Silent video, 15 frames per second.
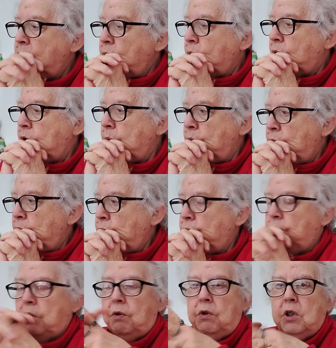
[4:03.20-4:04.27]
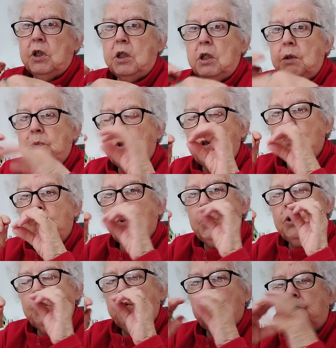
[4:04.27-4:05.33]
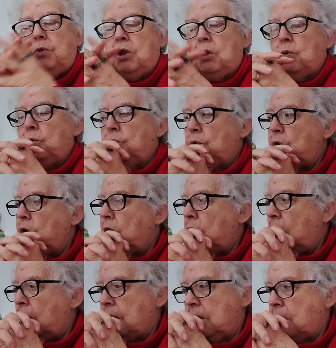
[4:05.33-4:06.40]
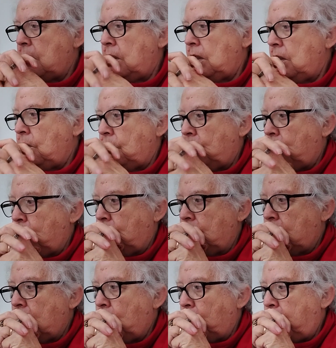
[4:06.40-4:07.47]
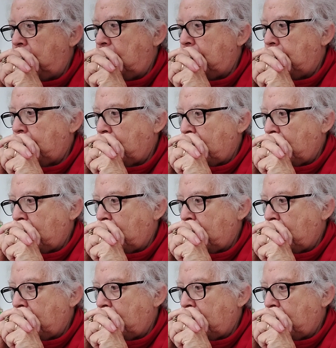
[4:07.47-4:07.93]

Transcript: mignon comme tout. Vous savez, c'était les petites bottes, les petits contenants, là. C'était. ça plaît.